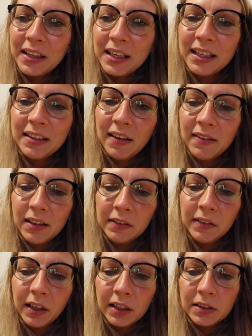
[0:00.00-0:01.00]
qui est assez
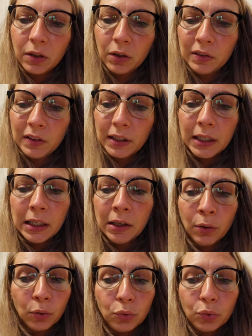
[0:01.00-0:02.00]
intéressante et
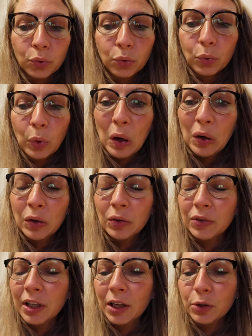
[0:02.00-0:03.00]
du coup
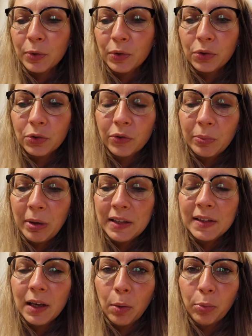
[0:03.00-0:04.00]
voilà je pense que je vais
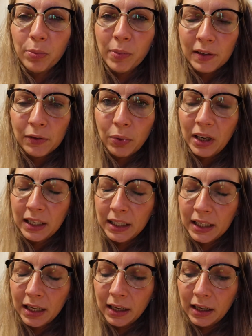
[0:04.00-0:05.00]
passer un peu ma
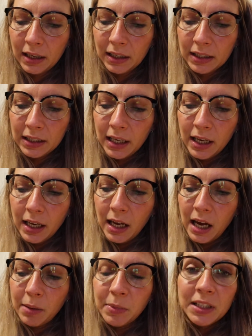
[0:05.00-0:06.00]
soirée à
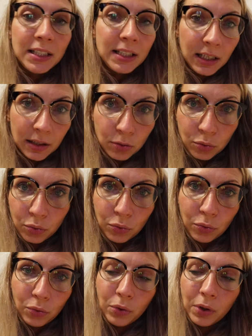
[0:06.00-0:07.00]
à méditer
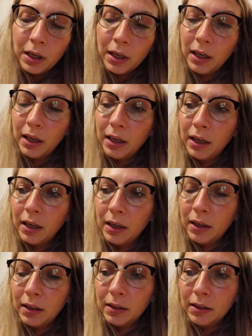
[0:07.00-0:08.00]
là-dessus,
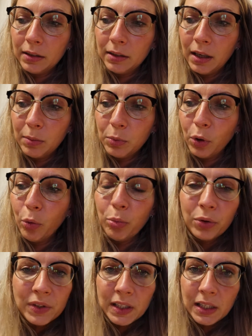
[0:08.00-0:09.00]
à, me
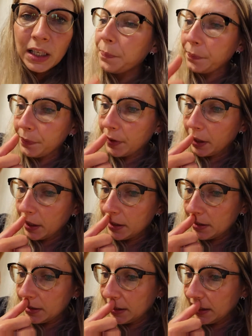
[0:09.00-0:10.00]
reposer. Et
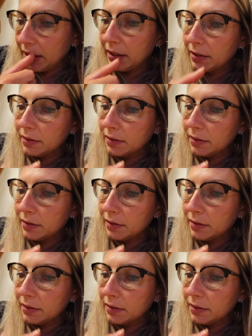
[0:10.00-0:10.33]
si